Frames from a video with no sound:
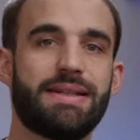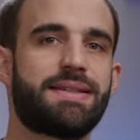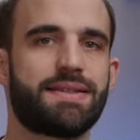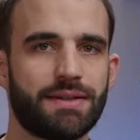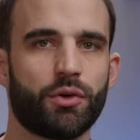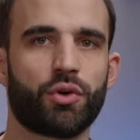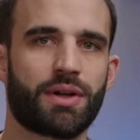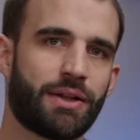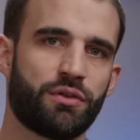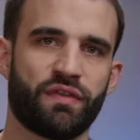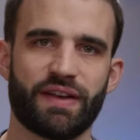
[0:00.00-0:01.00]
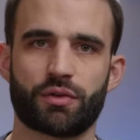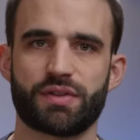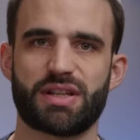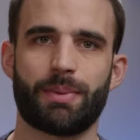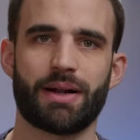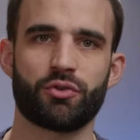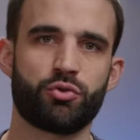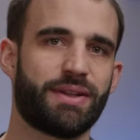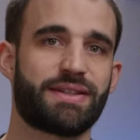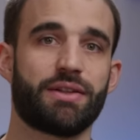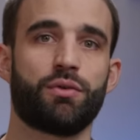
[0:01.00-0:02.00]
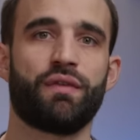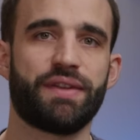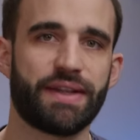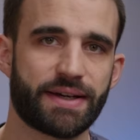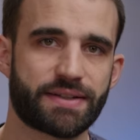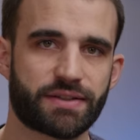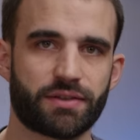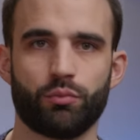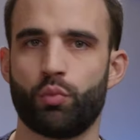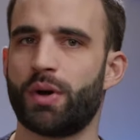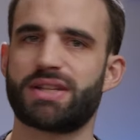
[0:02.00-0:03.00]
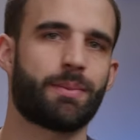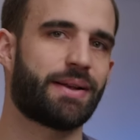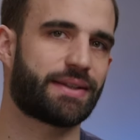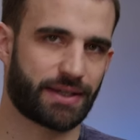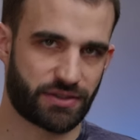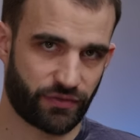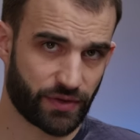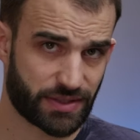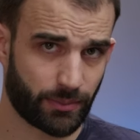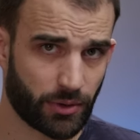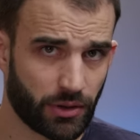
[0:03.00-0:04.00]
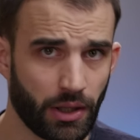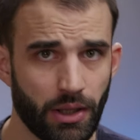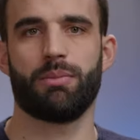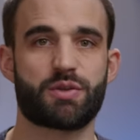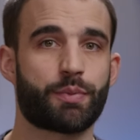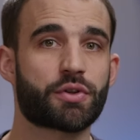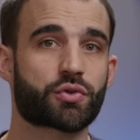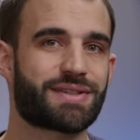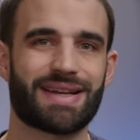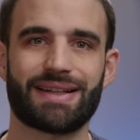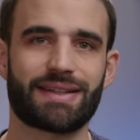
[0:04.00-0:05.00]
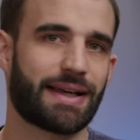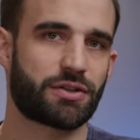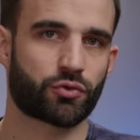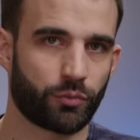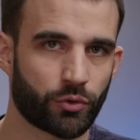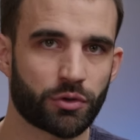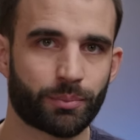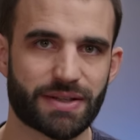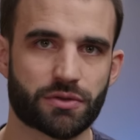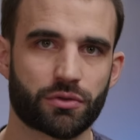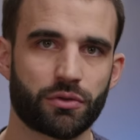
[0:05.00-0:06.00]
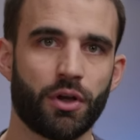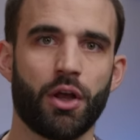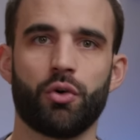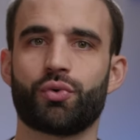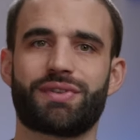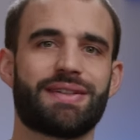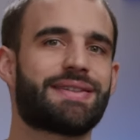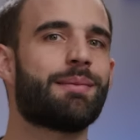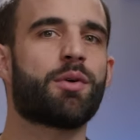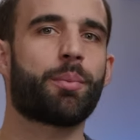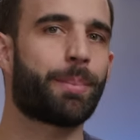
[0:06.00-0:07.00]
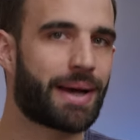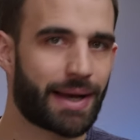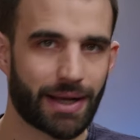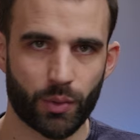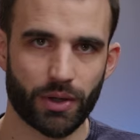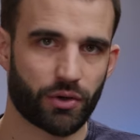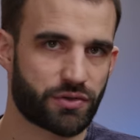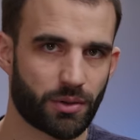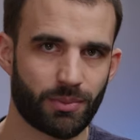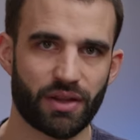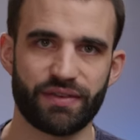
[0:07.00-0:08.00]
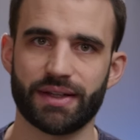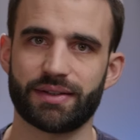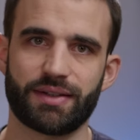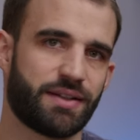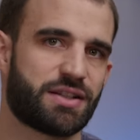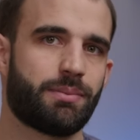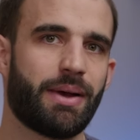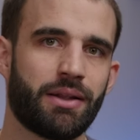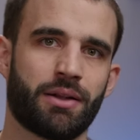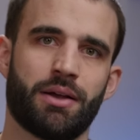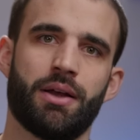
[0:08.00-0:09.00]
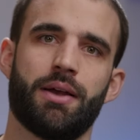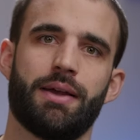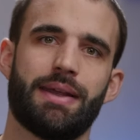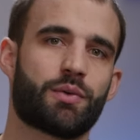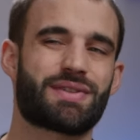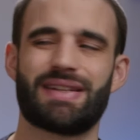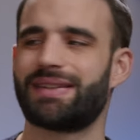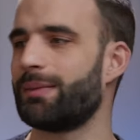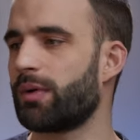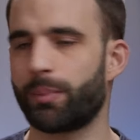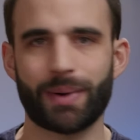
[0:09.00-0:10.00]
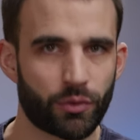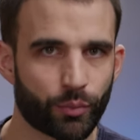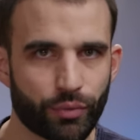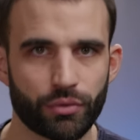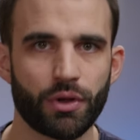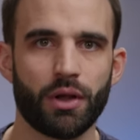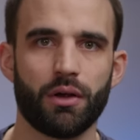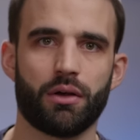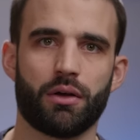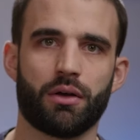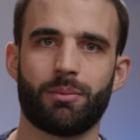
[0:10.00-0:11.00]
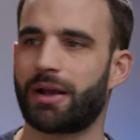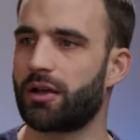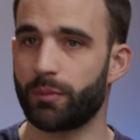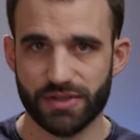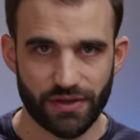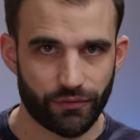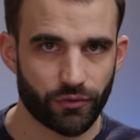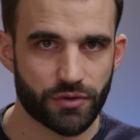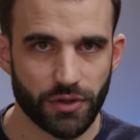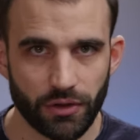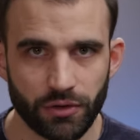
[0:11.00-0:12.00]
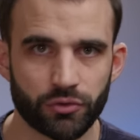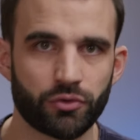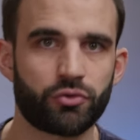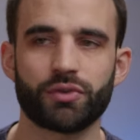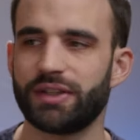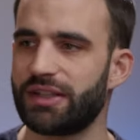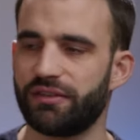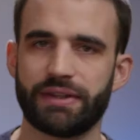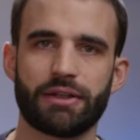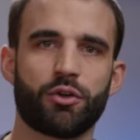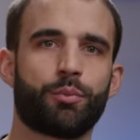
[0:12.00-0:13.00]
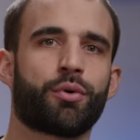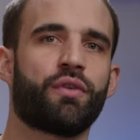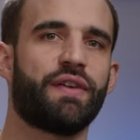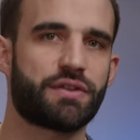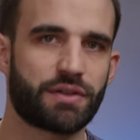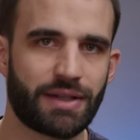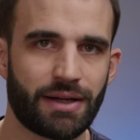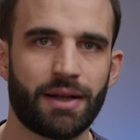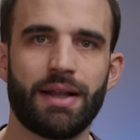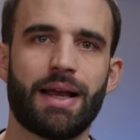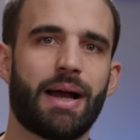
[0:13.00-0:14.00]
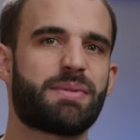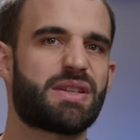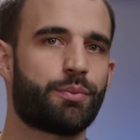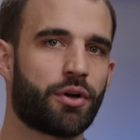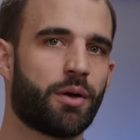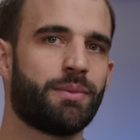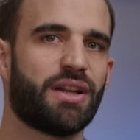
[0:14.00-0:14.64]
Ici, au-delà du fait que ça parle du métier de vidéaste, moi ça m'intéresse forcément, mais je pense que ça intéresse tout le monde parce que on sait tellement pas à quoi ressemble la vie d'un tennisman et on sait tellement pas non plus euh, bah, comment ça fonctionne de tourner des vidéos professionnelles un petit peu comme